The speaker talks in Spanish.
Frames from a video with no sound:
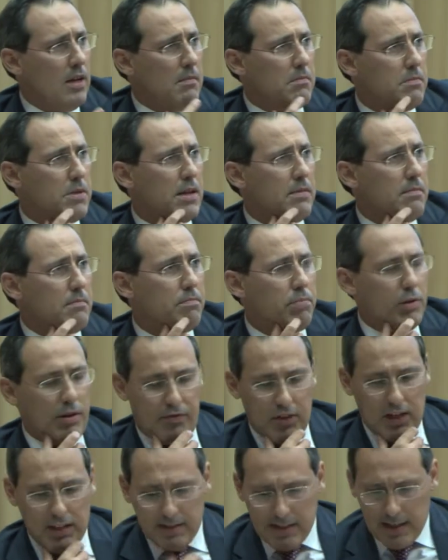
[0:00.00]
Bien, pues
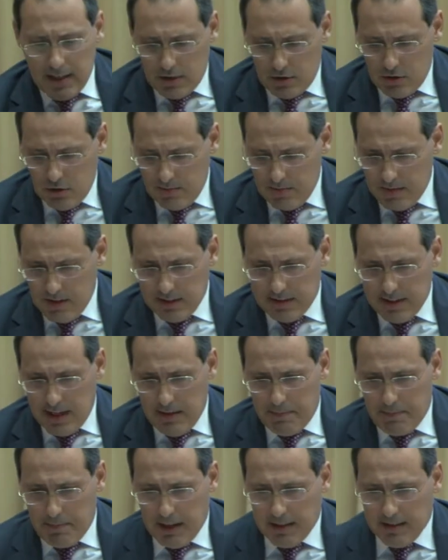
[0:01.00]
frente a esto se
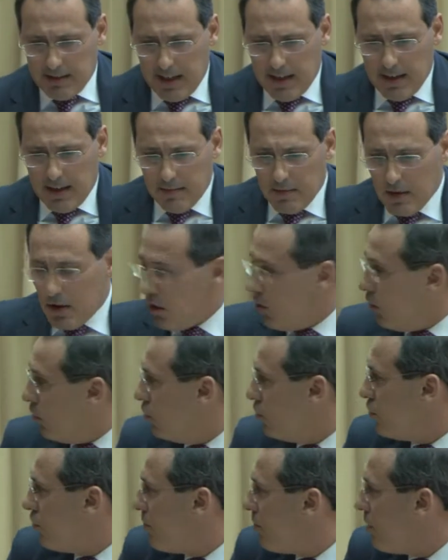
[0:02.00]
les plantea
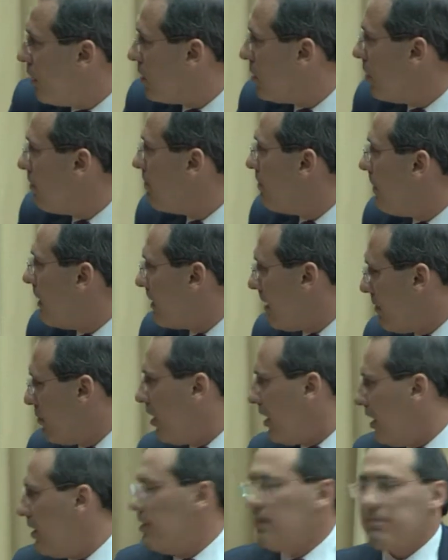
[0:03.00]
un supuesto,
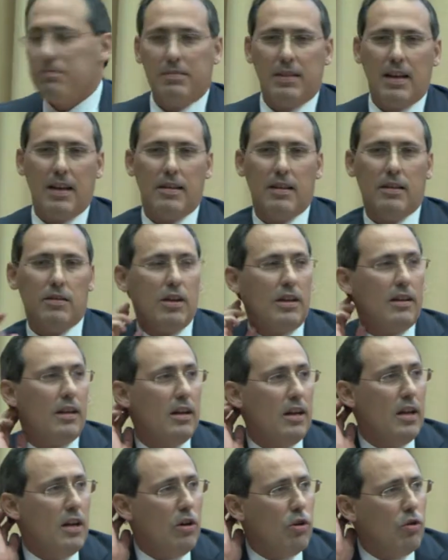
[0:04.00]
pasamos ahí, gracias Yolanda,
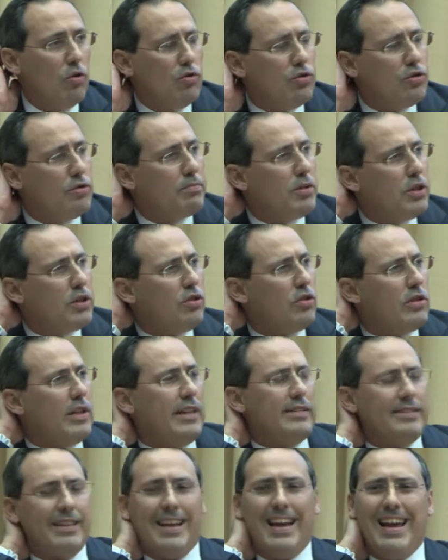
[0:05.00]
un supuesto
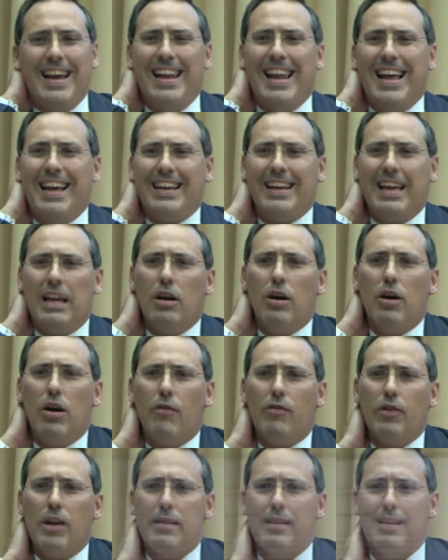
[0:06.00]
que es el, que les
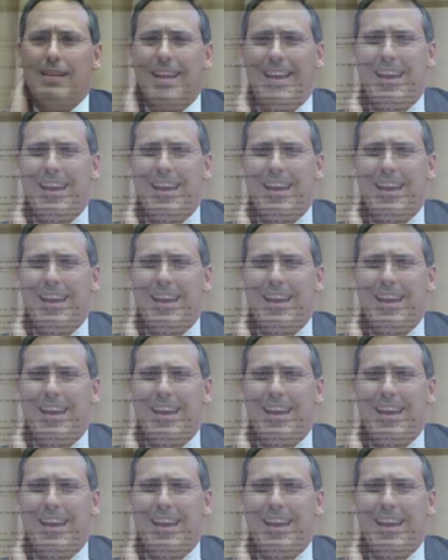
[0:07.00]
ofrecen